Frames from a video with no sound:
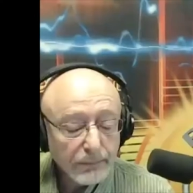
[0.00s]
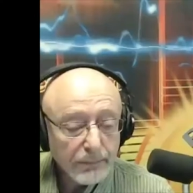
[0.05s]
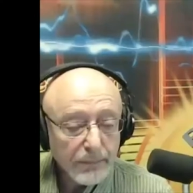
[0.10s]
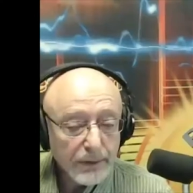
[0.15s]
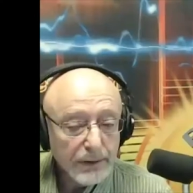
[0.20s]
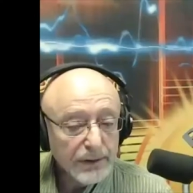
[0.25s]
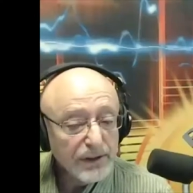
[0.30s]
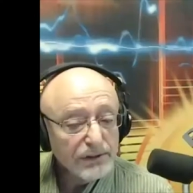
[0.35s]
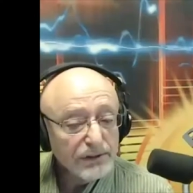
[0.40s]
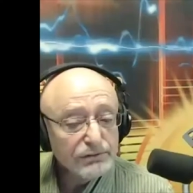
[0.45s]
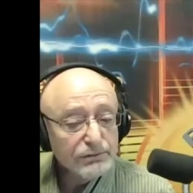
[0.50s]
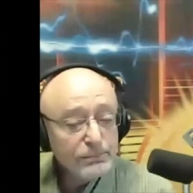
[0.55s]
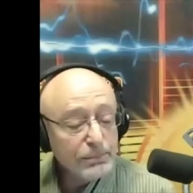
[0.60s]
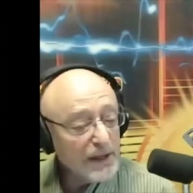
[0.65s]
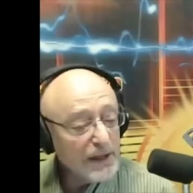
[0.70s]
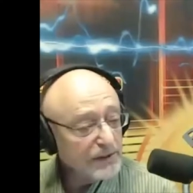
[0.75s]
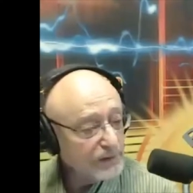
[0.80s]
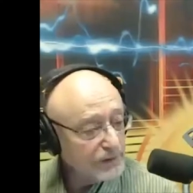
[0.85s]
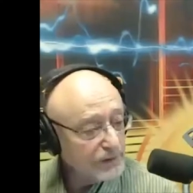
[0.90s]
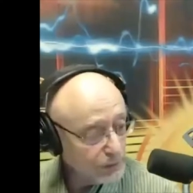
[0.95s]
не
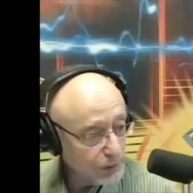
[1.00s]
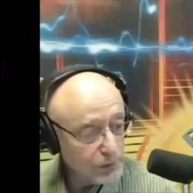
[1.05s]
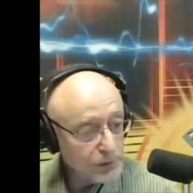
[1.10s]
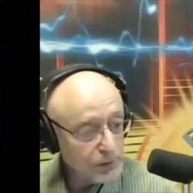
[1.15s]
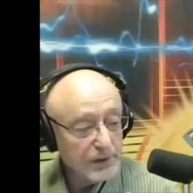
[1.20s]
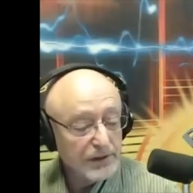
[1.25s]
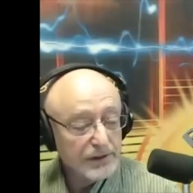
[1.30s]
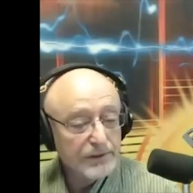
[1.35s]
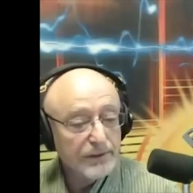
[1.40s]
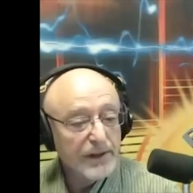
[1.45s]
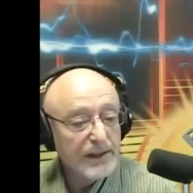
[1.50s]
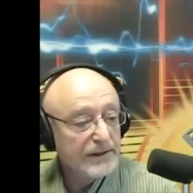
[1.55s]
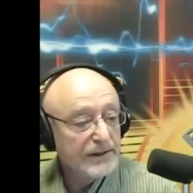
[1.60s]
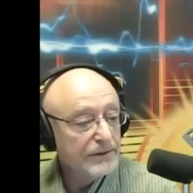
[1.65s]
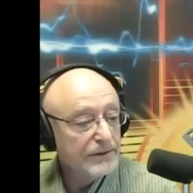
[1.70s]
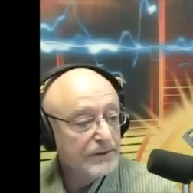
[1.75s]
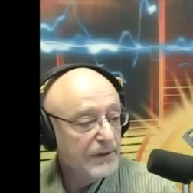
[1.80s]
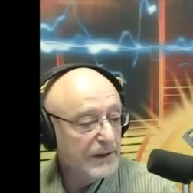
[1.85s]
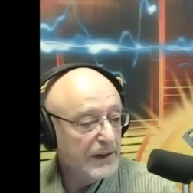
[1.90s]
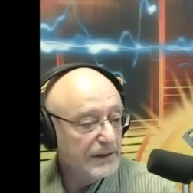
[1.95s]
впасть в то, что называется
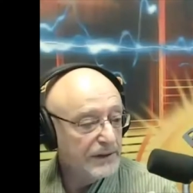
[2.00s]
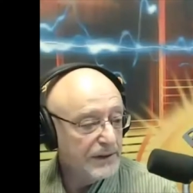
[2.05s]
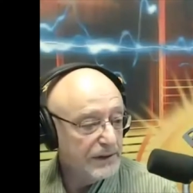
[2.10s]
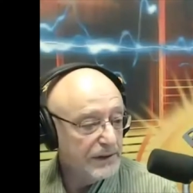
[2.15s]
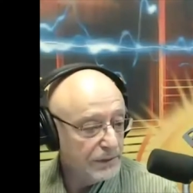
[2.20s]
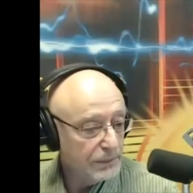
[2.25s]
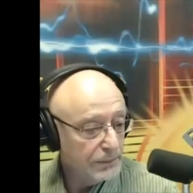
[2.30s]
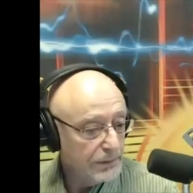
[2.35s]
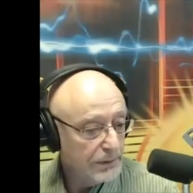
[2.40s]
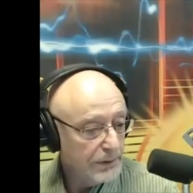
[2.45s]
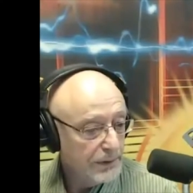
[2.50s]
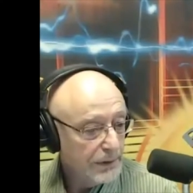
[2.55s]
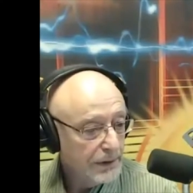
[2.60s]
фанатизм.